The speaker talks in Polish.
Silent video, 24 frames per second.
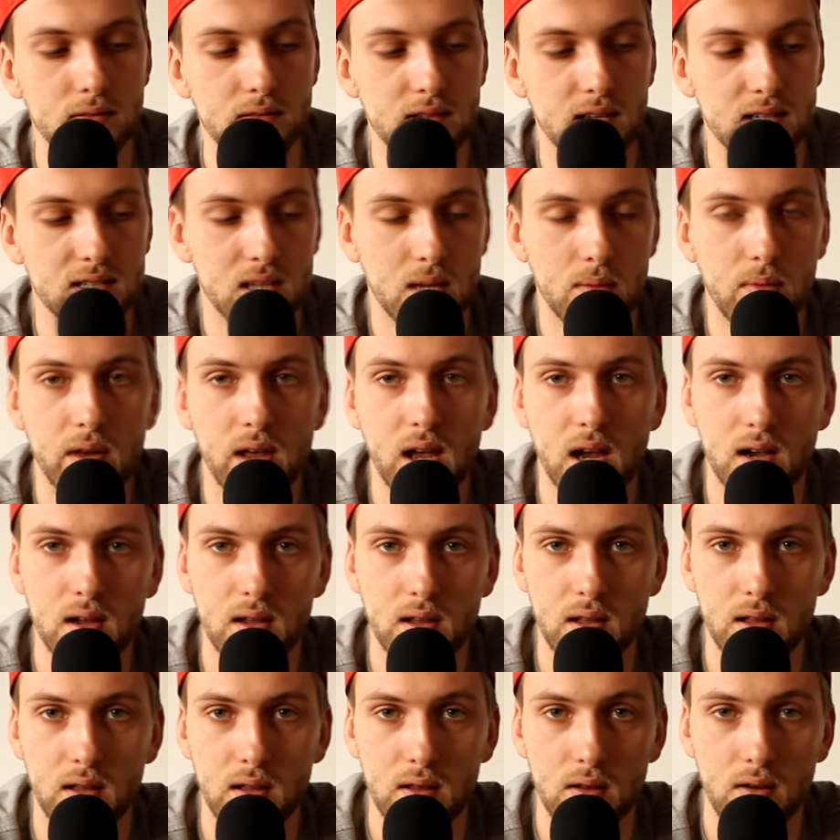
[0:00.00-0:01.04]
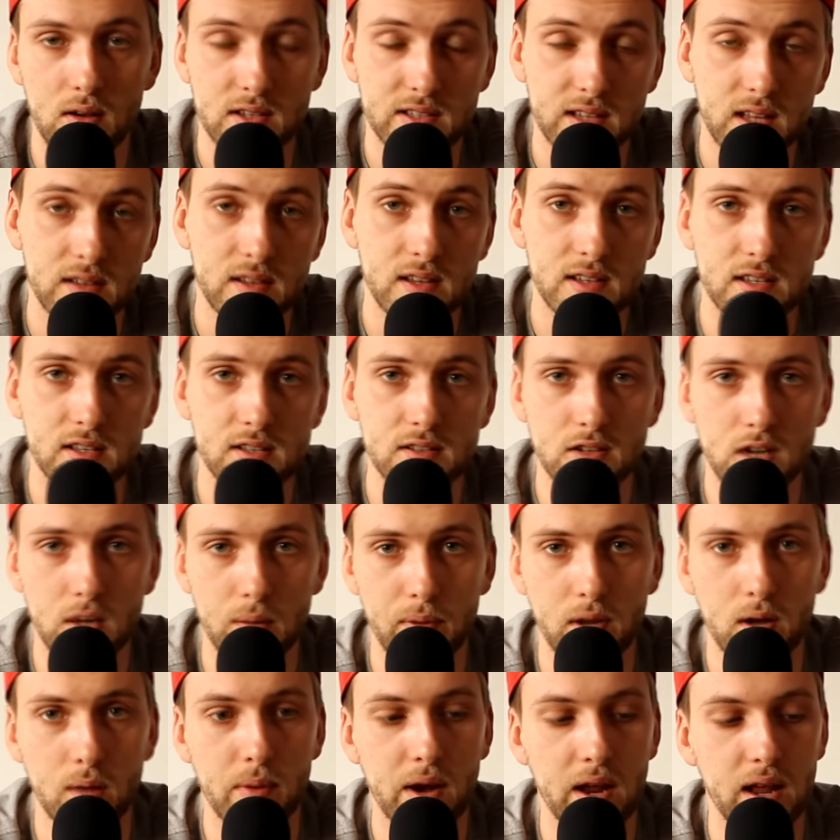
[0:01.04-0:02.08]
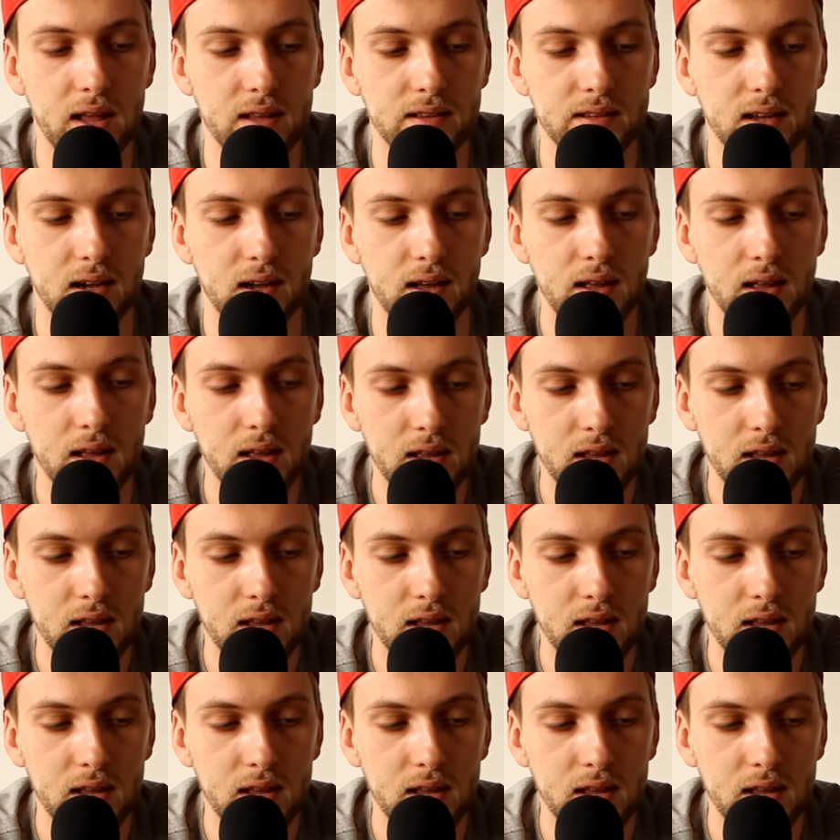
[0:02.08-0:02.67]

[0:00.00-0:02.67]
Tak samo jak y, ostatni sezon Kobiego Bryanta.